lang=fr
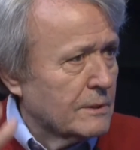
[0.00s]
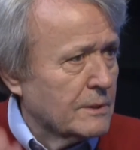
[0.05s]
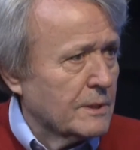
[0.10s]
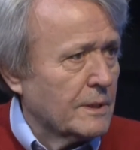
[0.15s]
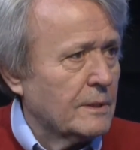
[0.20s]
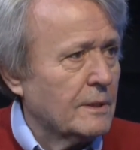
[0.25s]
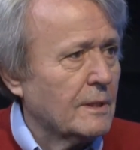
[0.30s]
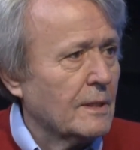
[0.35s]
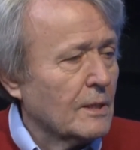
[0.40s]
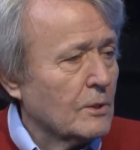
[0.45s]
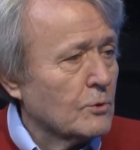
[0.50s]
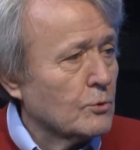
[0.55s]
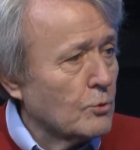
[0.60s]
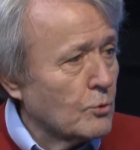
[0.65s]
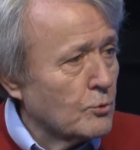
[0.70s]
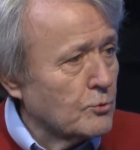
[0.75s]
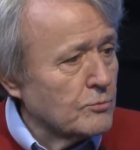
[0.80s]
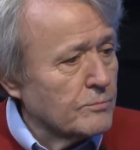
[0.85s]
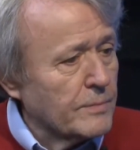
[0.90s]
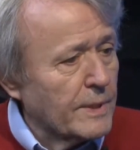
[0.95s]
hein, de
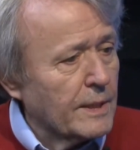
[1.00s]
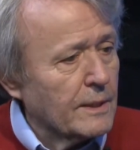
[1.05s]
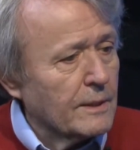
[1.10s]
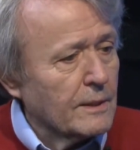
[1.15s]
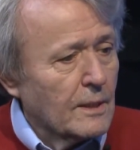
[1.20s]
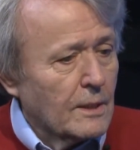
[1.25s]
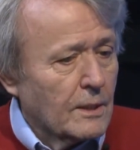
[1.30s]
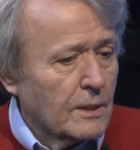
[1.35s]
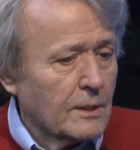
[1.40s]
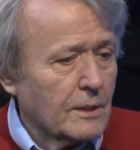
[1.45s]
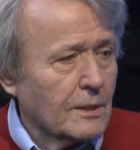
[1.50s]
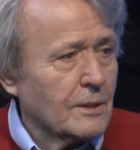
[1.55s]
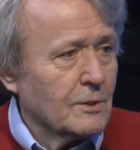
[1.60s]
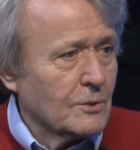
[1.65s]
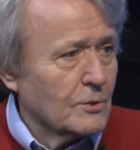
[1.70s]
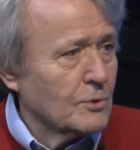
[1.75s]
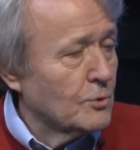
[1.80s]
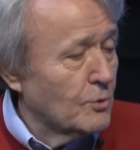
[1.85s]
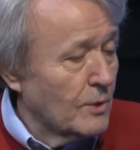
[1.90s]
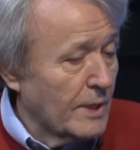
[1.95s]
l'humain. De l'être
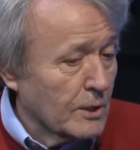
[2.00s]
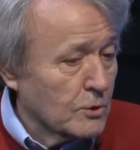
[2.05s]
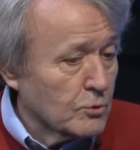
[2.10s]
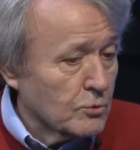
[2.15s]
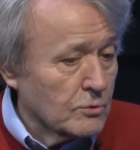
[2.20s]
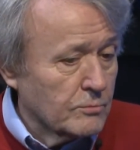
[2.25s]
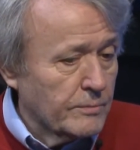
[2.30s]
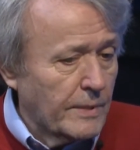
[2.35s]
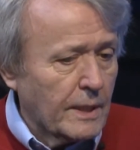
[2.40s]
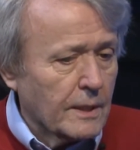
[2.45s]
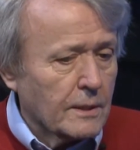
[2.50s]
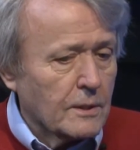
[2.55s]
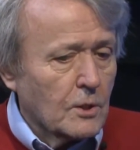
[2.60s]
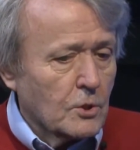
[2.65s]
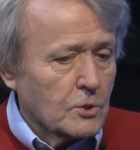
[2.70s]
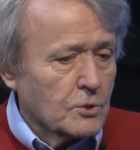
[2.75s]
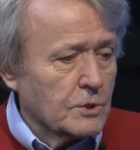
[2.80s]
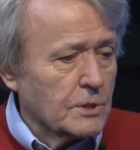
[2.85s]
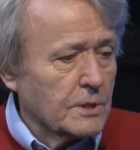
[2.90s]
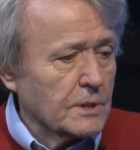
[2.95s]
humain. De l'être
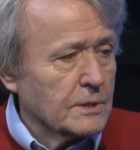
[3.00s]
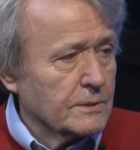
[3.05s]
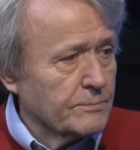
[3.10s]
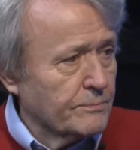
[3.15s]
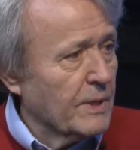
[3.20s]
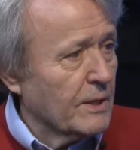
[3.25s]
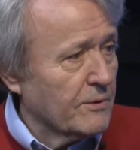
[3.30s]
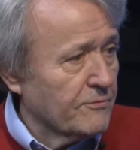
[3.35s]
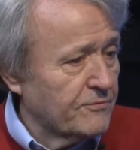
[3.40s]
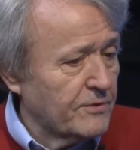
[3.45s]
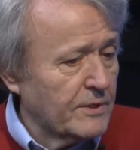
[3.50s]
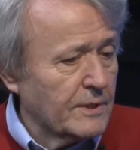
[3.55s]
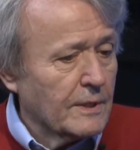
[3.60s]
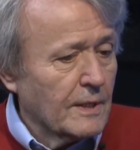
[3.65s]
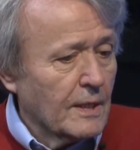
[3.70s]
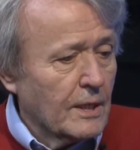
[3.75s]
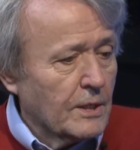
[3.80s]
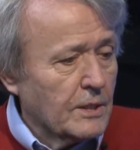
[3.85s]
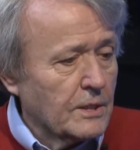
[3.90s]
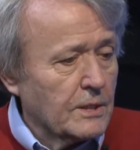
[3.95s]
Parfait.
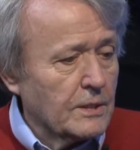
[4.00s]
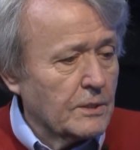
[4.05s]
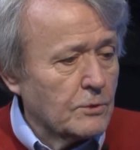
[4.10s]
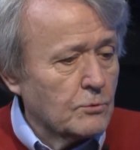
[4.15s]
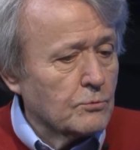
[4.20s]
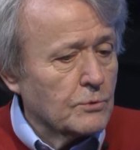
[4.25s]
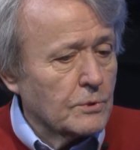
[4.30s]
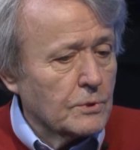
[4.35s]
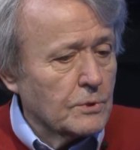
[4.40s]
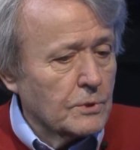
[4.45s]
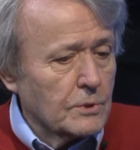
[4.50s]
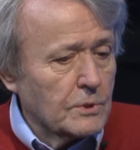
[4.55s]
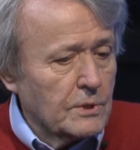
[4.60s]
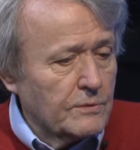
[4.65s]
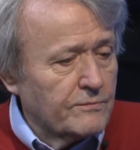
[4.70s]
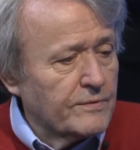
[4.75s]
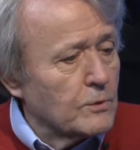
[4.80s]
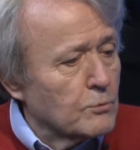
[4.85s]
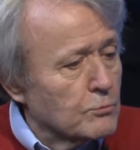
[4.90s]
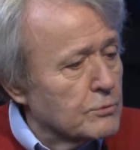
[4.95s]
Et, il,
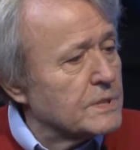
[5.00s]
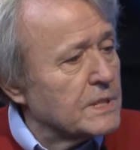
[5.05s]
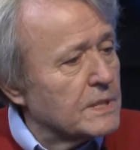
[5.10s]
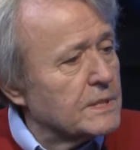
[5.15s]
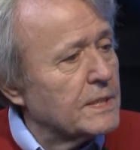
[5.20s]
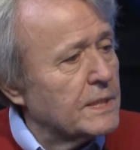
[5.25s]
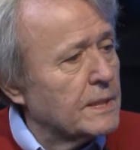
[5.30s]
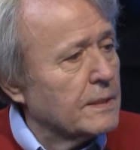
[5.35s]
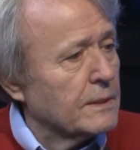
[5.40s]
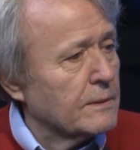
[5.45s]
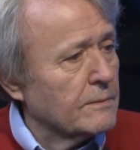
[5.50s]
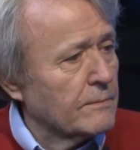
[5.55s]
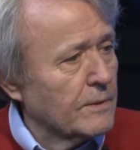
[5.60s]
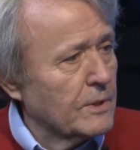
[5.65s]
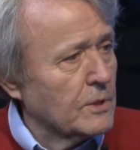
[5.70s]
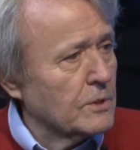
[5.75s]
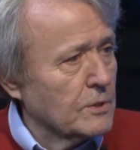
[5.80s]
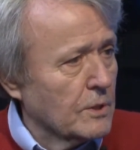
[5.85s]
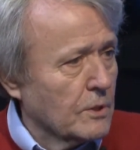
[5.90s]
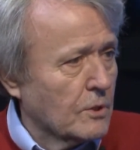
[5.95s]
vient nous aider,
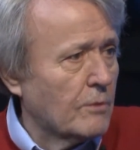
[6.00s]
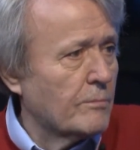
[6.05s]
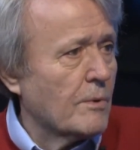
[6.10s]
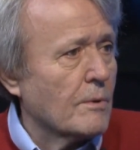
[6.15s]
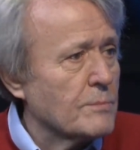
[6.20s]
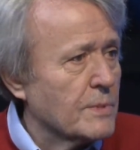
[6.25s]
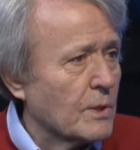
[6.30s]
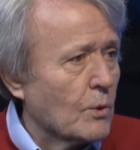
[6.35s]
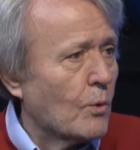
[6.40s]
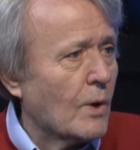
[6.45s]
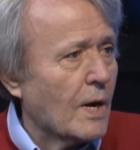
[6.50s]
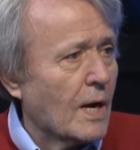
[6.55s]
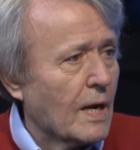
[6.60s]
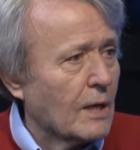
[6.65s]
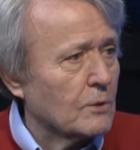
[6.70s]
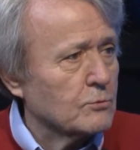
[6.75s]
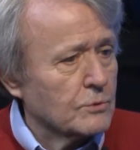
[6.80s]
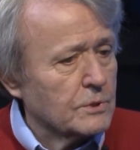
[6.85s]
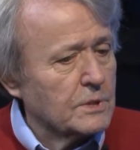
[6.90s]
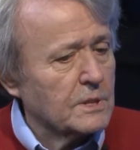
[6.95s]
hein, comme un miroir, à
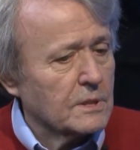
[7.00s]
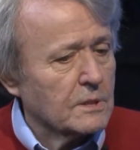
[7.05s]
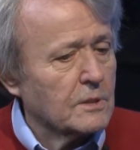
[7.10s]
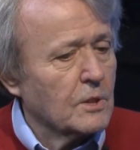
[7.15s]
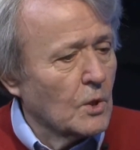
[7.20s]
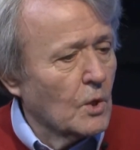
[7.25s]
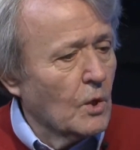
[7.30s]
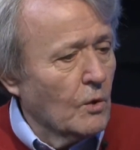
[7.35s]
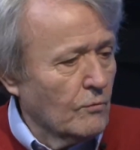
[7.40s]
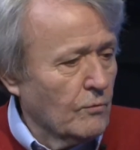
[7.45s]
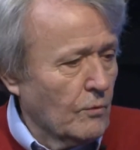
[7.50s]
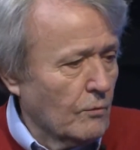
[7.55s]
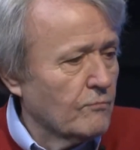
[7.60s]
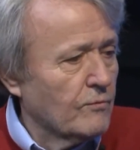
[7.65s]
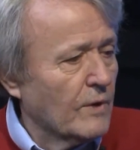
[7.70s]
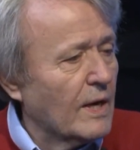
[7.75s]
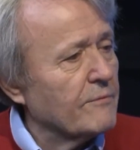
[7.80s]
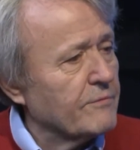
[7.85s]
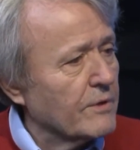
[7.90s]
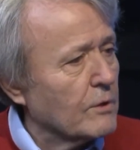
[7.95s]
nous dire
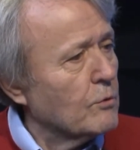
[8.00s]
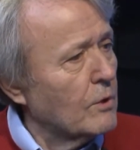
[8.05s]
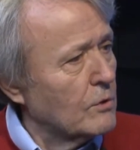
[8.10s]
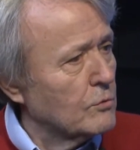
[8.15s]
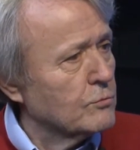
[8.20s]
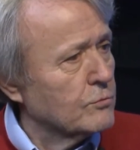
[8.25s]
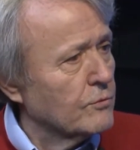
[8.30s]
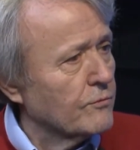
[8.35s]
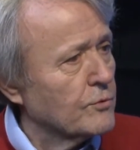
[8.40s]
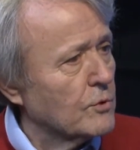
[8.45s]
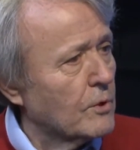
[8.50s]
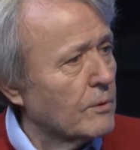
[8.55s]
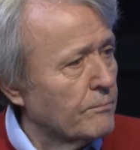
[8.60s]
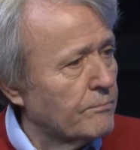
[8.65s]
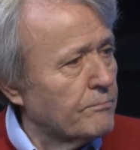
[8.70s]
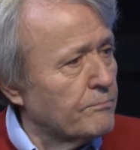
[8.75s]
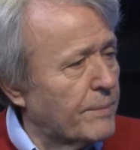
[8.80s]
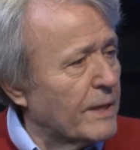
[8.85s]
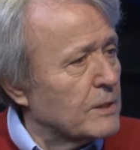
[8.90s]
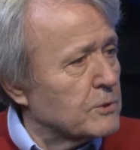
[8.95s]
voilà vers quoi nous ne devrions
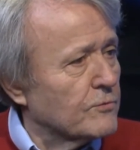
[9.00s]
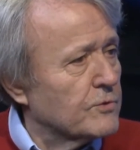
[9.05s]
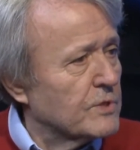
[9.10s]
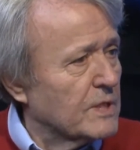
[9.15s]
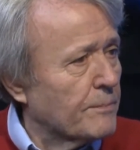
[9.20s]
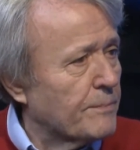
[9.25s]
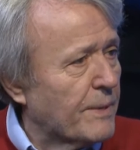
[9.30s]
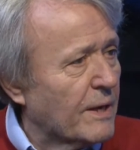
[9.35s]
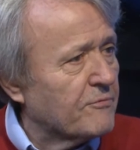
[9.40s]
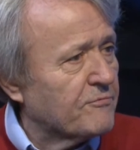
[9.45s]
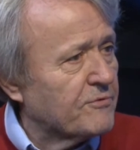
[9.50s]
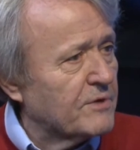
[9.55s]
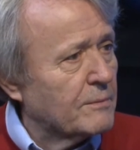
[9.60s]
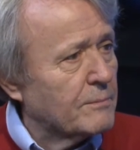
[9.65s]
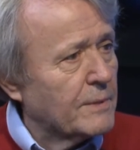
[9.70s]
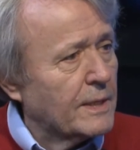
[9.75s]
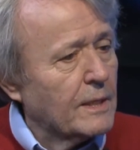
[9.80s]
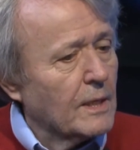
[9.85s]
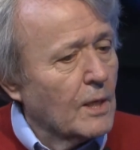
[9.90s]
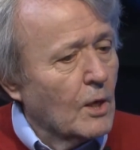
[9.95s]
pas devenir parfaits,
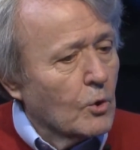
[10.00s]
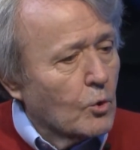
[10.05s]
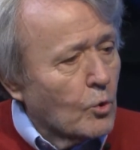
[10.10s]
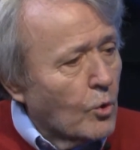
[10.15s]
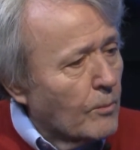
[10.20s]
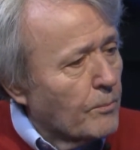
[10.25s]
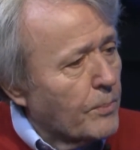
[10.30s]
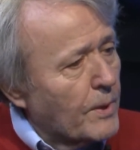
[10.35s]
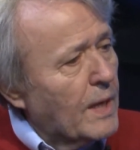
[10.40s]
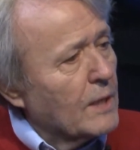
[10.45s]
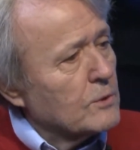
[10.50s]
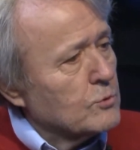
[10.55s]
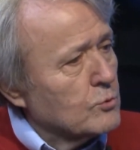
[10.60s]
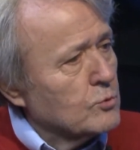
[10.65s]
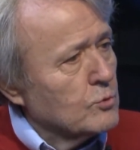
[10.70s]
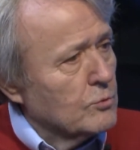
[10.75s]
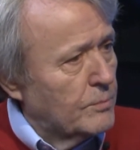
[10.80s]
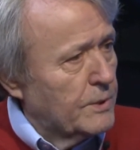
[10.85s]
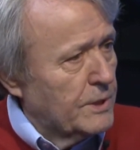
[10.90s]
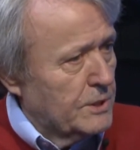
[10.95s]
mais comprendre
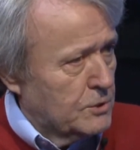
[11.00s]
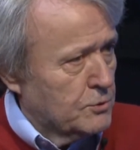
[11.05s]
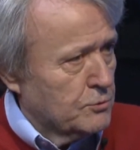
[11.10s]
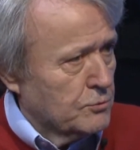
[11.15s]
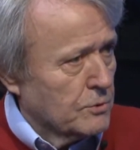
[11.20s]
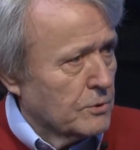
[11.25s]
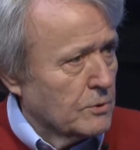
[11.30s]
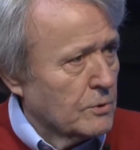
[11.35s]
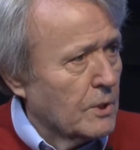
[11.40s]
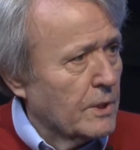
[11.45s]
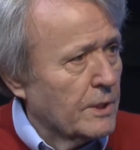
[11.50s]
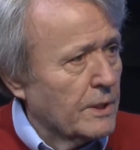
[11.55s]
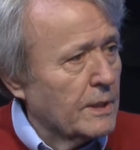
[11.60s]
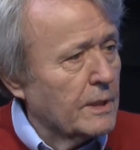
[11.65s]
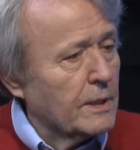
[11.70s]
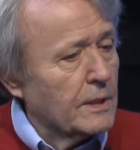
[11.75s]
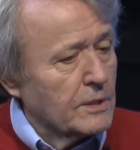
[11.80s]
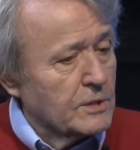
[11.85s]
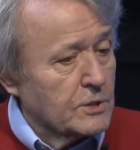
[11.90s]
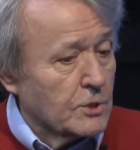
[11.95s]
nos blessures.
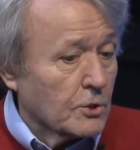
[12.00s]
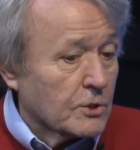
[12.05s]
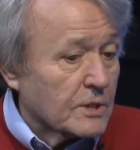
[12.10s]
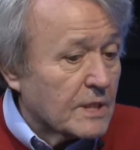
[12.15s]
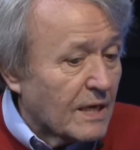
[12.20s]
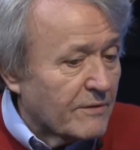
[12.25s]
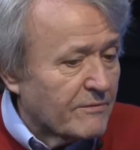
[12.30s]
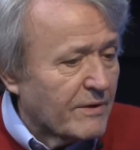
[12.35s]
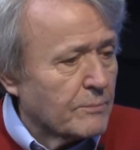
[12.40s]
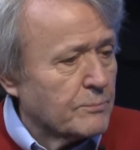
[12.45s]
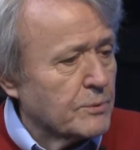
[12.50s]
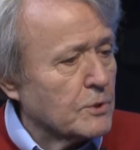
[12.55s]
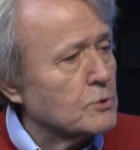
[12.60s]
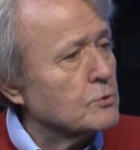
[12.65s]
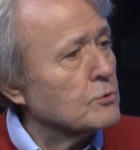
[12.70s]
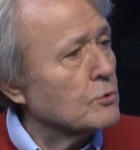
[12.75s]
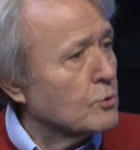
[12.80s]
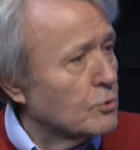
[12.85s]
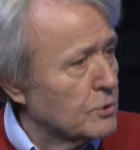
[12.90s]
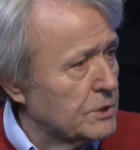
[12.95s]
Et, c'est un travail, bien
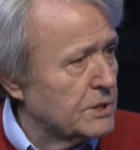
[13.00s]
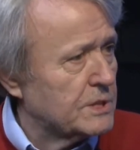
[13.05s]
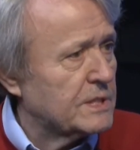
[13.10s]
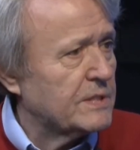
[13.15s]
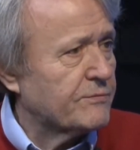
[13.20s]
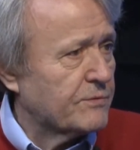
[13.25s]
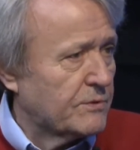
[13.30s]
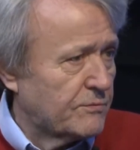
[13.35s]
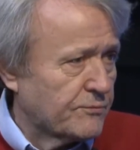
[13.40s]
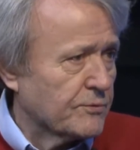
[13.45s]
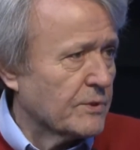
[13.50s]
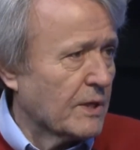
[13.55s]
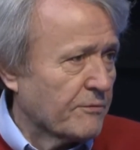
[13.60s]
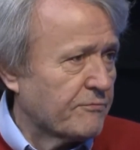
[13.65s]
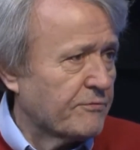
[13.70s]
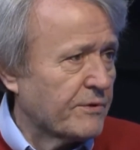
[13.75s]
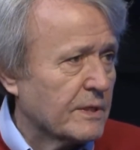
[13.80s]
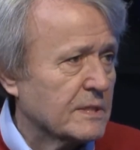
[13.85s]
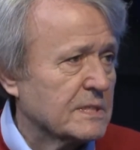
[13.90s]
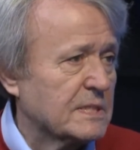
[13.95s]
sûr, cognitif qu'il faudra
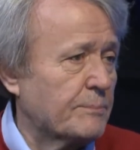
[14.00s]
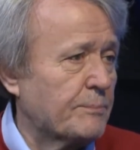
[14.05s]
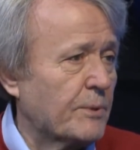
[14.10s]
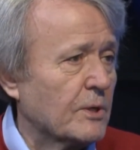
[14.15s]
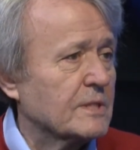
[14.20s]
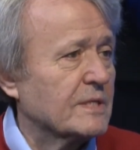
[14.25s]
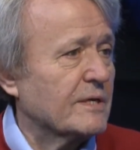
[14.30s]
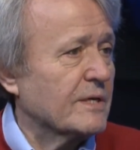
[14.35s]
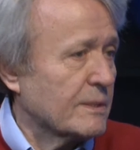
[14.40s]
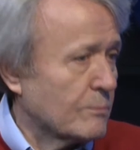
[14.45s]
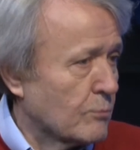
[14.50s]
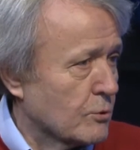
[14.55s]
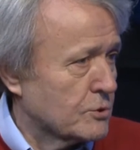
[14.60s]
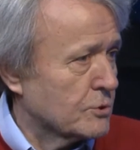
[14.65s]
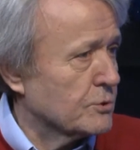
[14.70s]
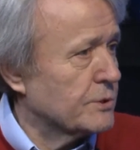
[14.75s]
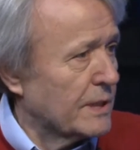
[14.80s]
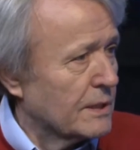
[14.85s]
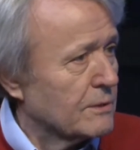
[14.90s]
faire, ce n'est pas un travail émotionnel.